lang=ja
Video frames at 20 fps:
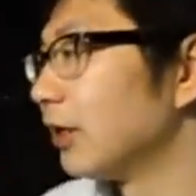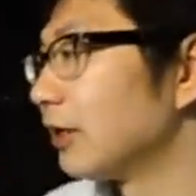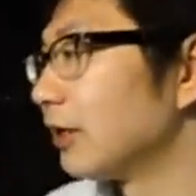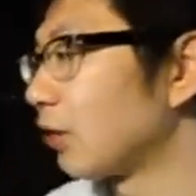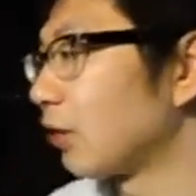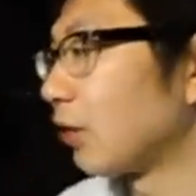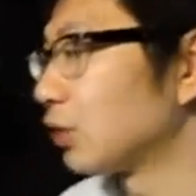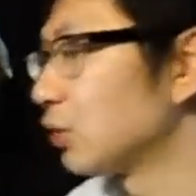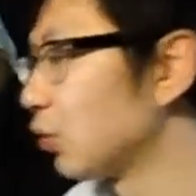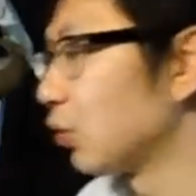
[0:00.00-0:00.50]

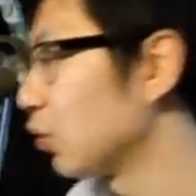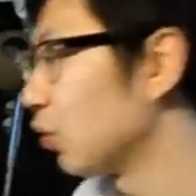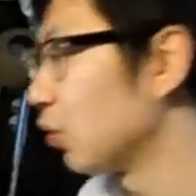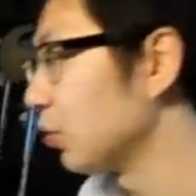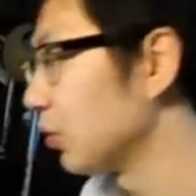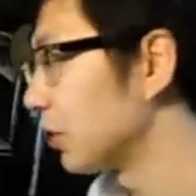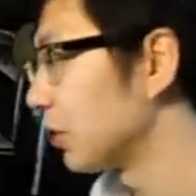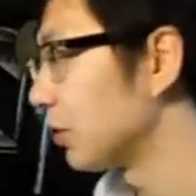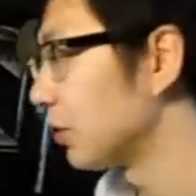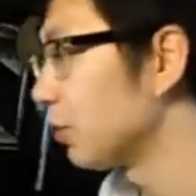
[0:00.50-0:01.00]
楽しもうと
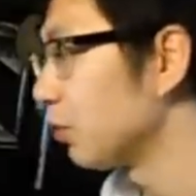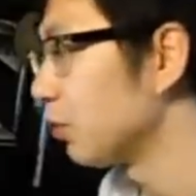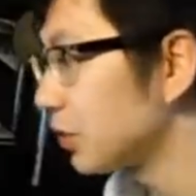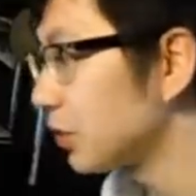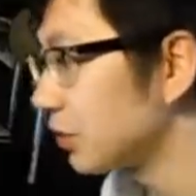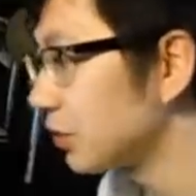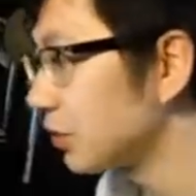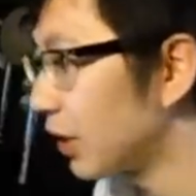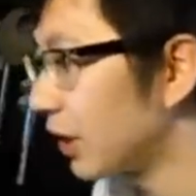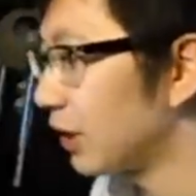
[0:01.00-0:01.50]
思ってる気持
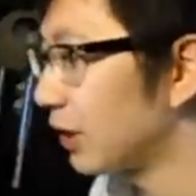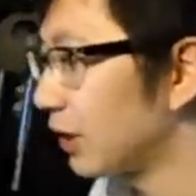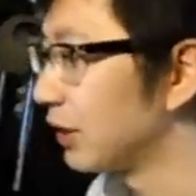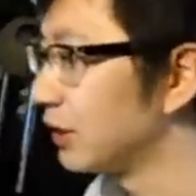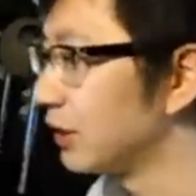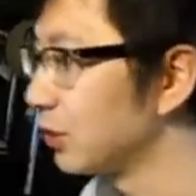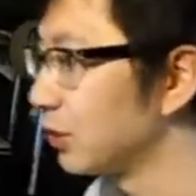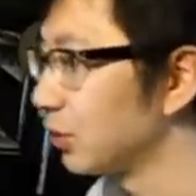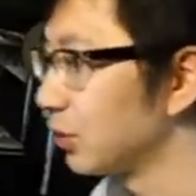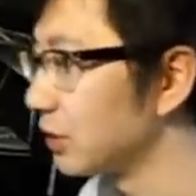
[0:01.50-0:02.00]
ちは、
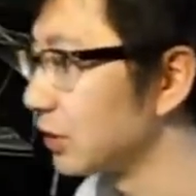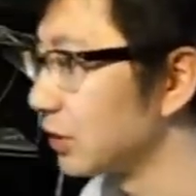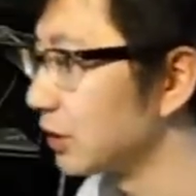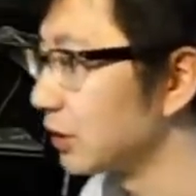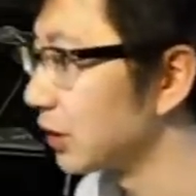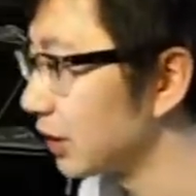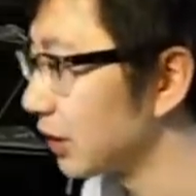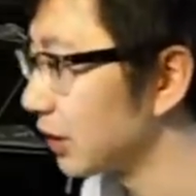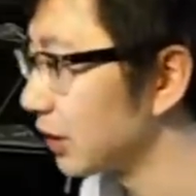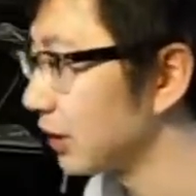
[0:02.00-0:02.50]
え一緒ですん
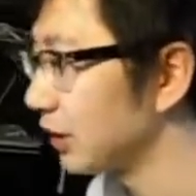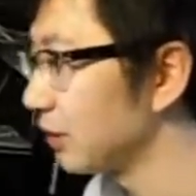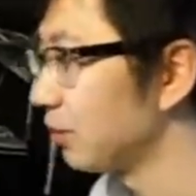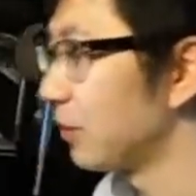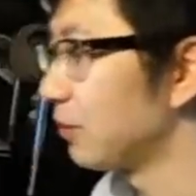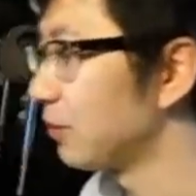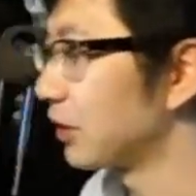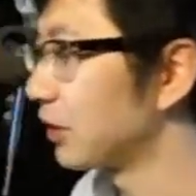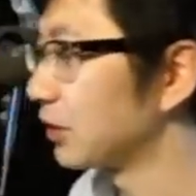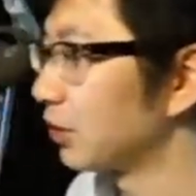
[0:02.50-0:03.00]
でね、ま
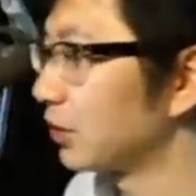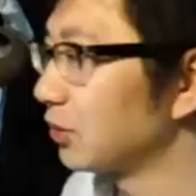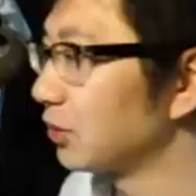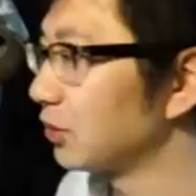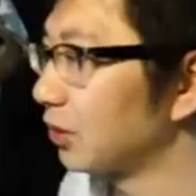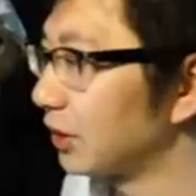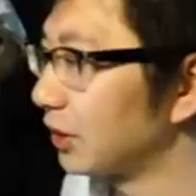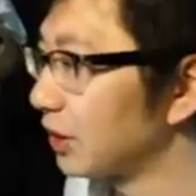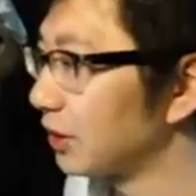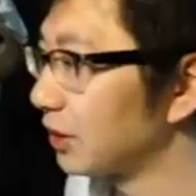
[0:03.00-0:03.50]
あまあ、それ
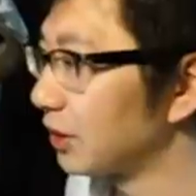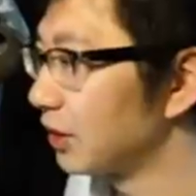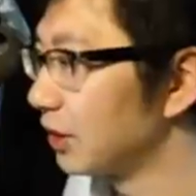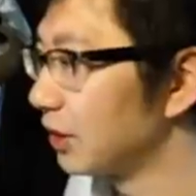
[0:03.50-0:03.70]
ぞれね、